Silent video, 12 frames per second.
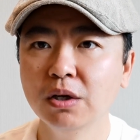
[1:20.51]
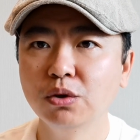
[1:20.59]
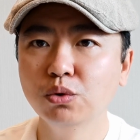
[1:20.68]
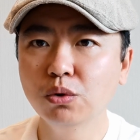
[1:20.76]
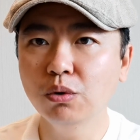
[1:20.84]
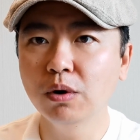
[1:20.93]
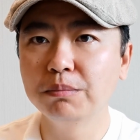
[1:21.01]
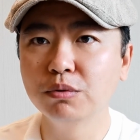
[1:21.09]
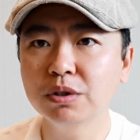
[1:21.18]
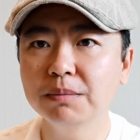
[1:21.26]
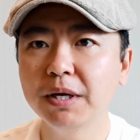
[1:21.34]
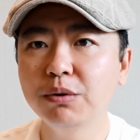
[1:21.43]
如果不
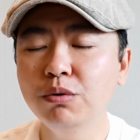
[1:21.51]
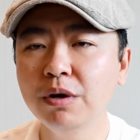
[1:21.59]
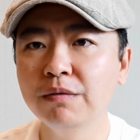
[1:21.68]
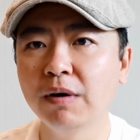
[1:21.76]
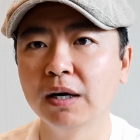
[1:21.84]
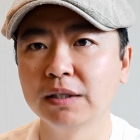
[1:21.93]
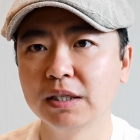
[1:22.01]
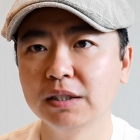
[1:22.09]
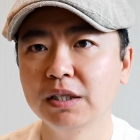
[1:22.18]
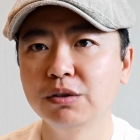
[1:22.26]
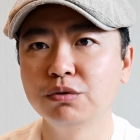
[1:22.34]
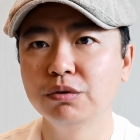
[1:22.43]
是被运往这个
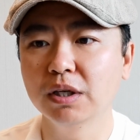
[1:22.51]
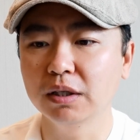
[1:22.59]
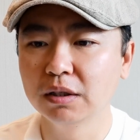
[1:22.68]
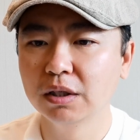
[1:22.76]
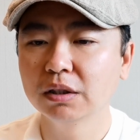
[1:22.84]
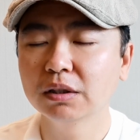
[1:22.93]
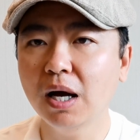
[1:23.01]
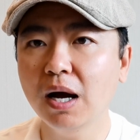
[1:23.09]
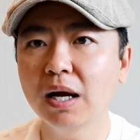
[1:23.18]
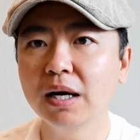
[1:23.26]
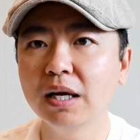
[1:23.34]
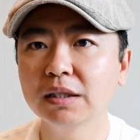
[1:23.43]
地区的，
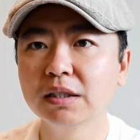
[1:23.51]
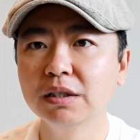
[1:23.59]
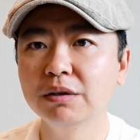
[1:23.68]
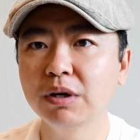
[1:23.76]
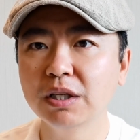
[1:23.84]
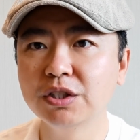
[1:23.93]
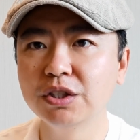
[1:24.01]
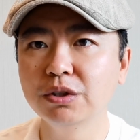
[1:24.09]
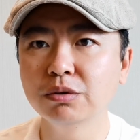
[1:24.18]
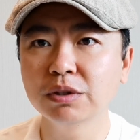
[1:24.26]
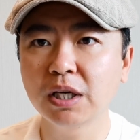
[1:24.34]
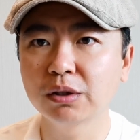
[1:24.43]
大量的人员集
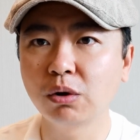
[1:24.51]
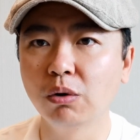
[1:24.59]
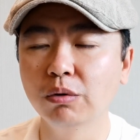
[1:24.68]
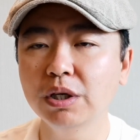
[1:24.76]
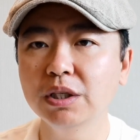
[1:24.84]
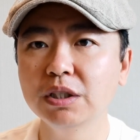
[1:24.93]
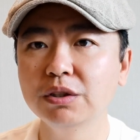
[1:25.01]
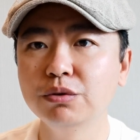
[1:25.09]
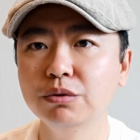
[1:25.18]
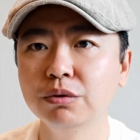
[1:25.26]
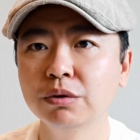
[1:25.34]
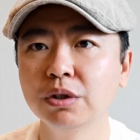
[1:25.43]
中在同一地
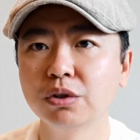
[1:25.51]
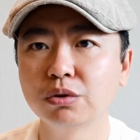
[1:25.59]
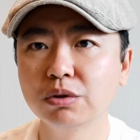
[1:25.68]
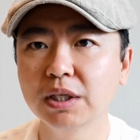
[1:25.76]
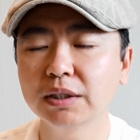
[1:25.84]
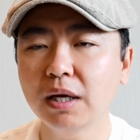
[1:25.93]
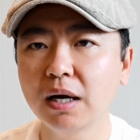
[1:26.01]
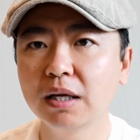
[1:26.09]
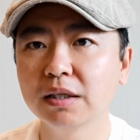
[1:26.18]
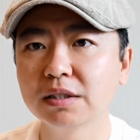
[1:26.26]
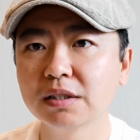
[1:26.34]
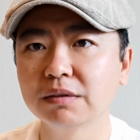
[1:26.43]
区出现大
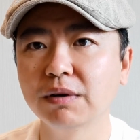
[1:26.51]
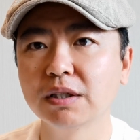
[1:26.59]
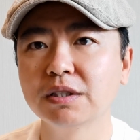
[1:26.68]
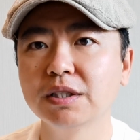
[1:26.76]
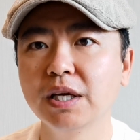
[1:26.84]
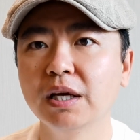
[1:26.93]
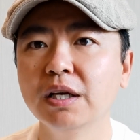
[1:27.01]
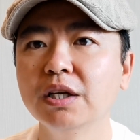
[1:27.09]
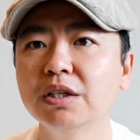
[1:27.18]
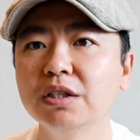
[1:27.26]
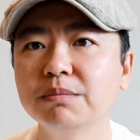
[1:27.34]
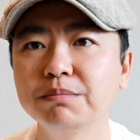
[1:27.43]
量死亡事件
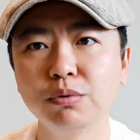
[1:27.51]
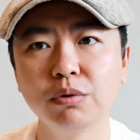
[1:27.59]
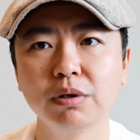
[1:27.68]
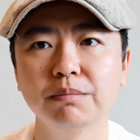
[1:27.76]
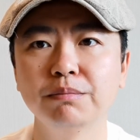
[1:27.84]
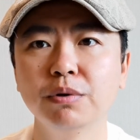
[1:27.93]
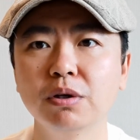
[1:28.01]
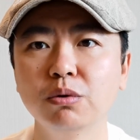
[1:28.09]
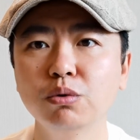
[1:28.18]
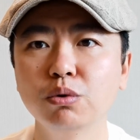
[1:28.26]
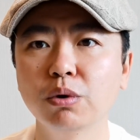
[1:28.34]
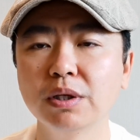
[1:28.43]
是不不合
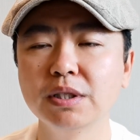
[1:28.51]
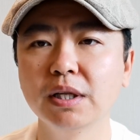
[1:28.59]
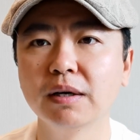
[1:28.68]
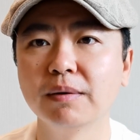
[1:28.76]
乎逻辑的。